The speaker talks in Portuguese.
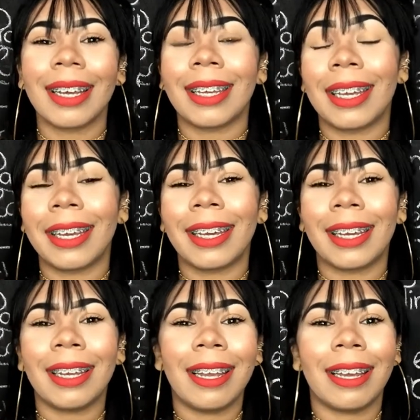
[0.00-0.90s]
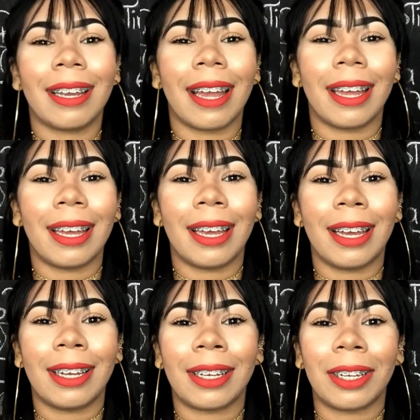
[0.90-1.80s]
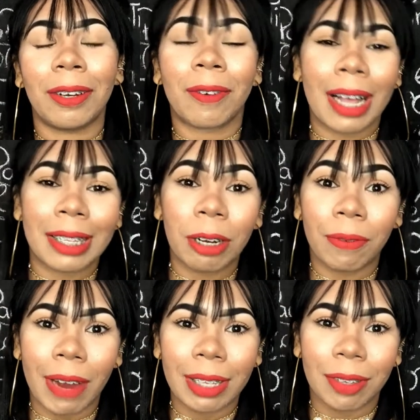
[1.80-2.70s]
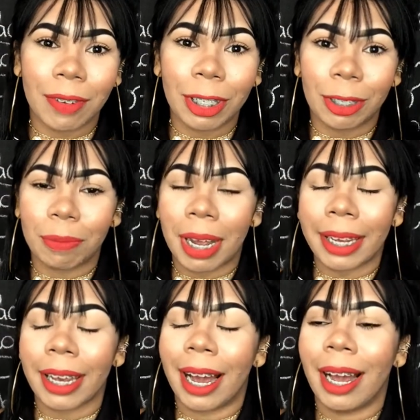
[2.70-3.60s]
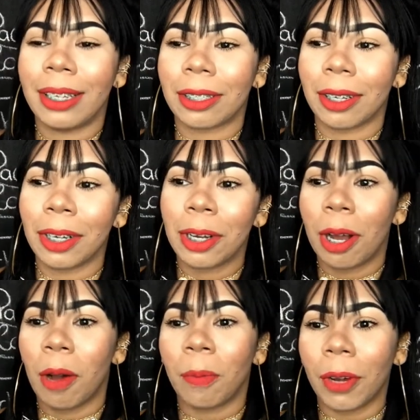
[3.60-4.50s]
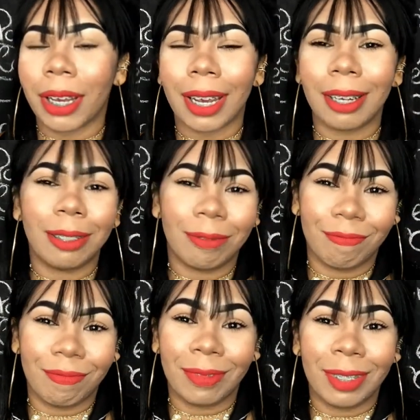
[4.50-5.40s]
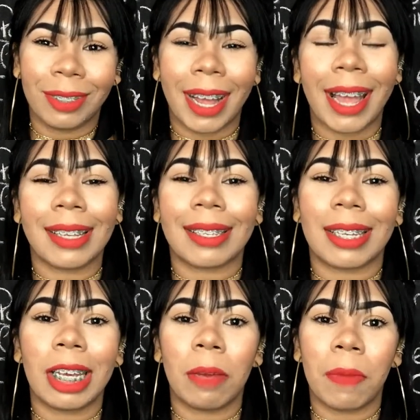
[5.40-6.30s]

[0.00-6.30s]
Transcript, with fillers: e é, eu quase não faço vídeo de maquiagem porque eu não, não é assim a